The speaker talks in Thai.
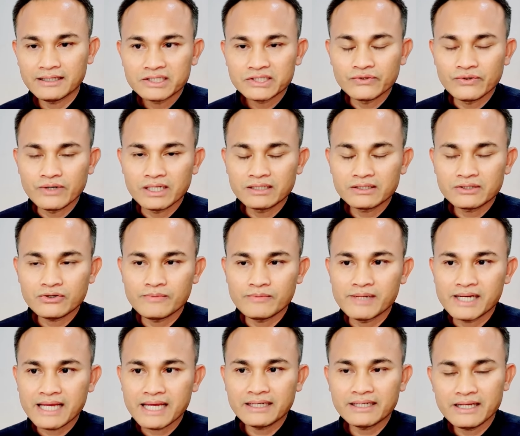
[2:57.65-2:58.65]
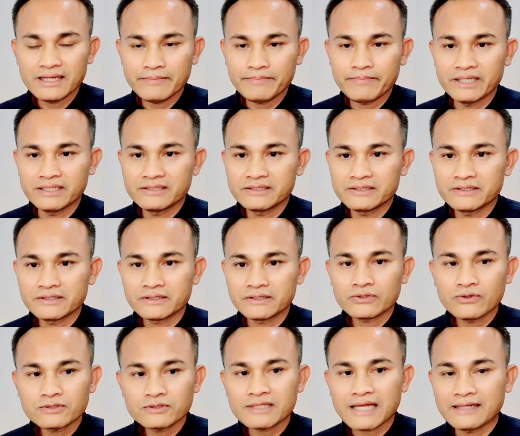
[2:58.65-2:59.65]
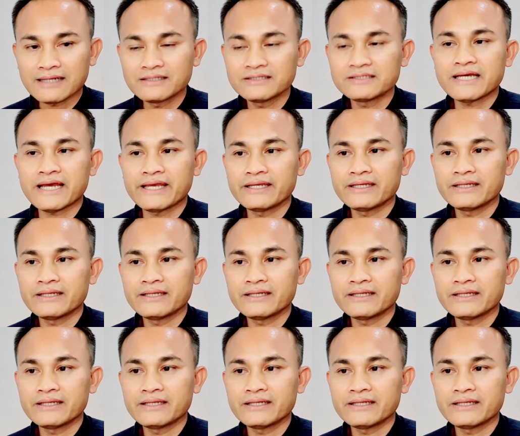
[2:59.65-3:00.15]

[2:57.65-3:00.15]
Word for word: ส่วนโทมนัสเนี่ยเป็นทุกข์ทางใจ